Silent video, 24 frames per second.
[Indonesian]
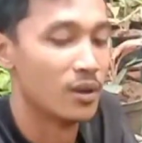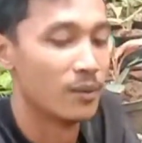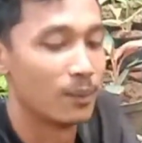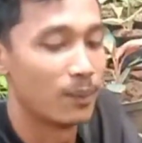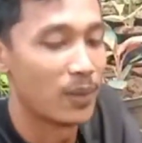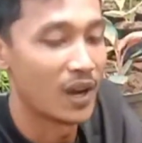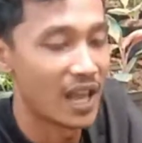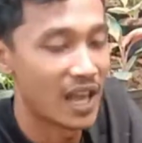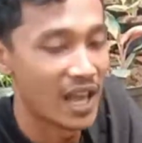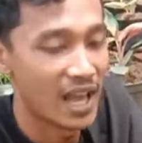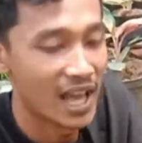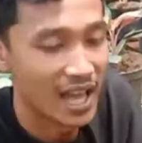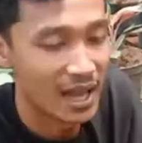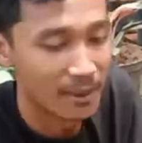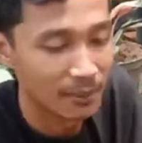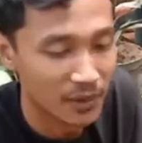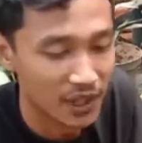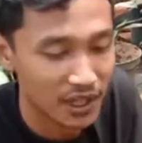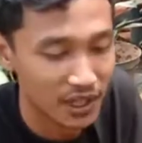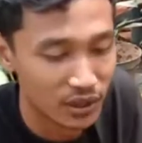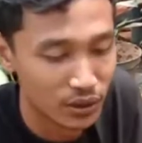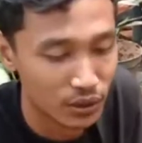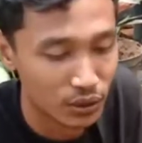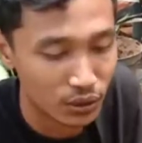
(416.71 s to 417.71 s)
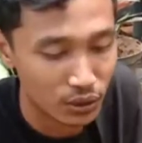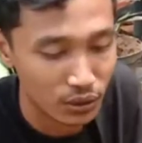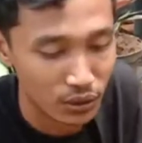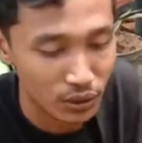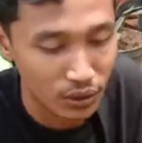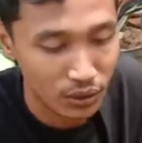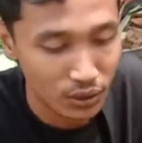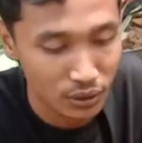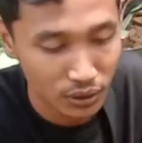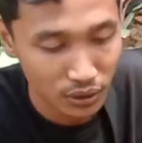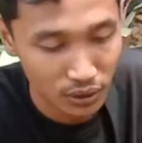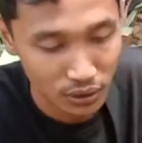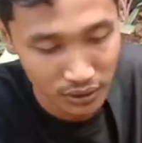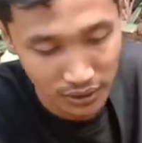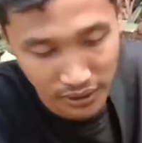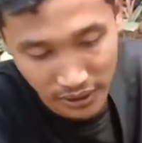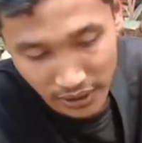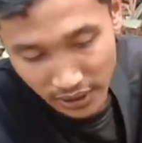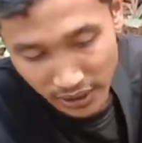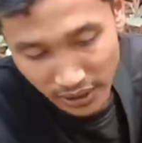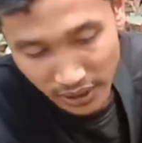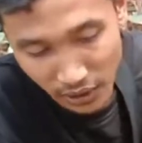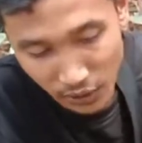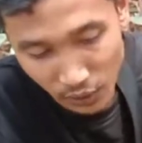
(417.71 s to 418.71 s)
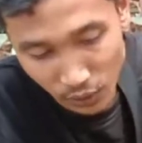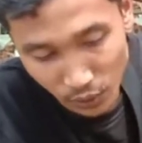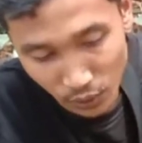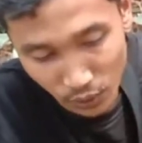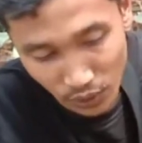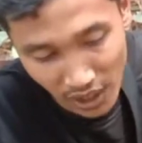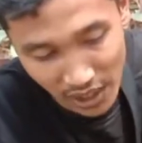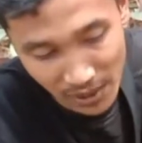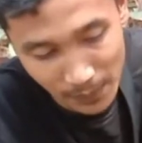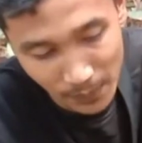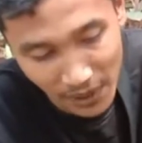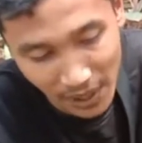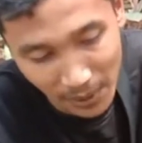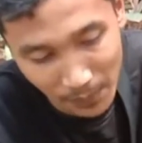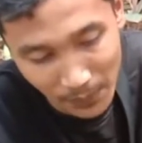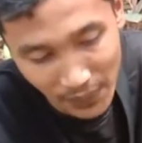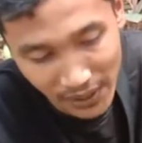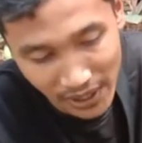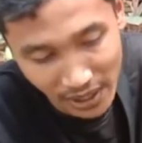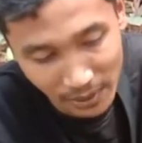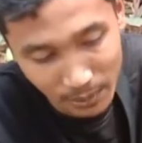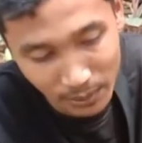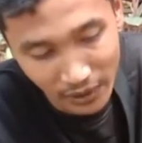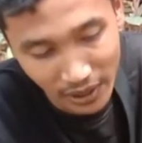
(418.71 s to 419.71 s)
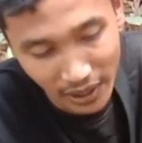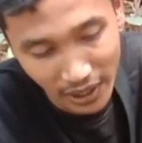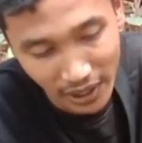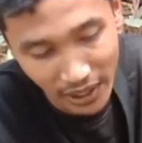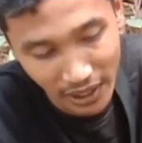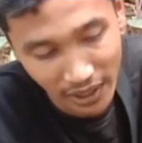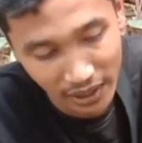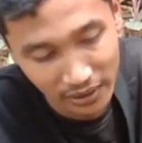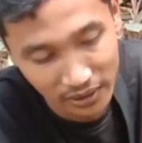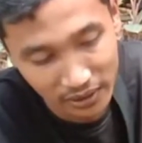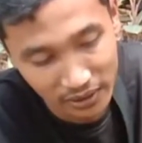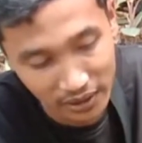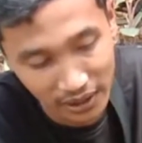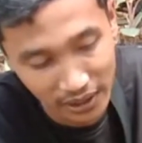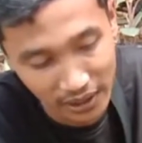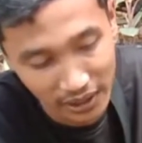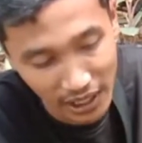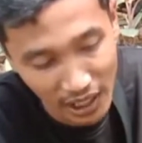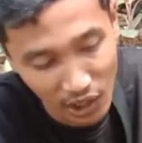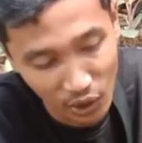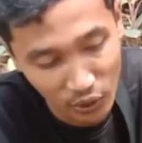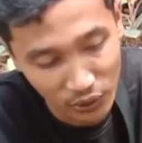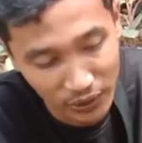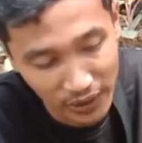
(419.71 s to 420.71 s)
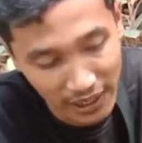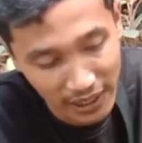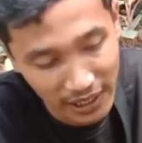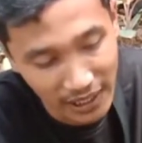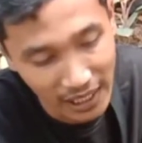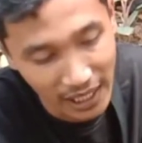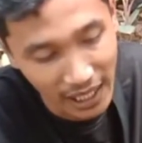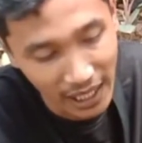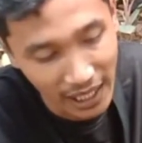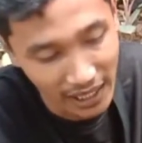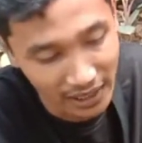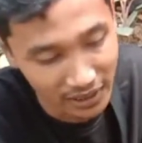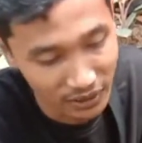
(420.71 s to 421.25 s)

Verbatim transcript: flamingo ini ukuran baby ya bunda di daun tiga